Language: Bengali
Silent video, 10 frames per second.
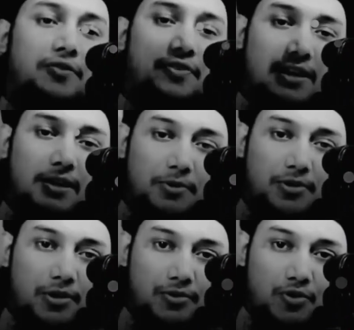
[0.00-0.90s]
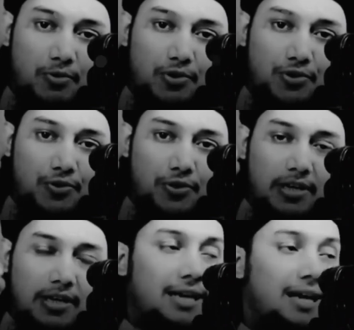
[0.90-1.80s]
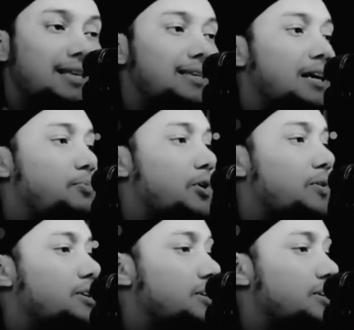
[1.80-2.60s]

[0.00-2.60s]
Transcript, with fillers: গার্লফ্রেন্ডের পিছনে সময় নষ্ট করেন না তারপরেও যে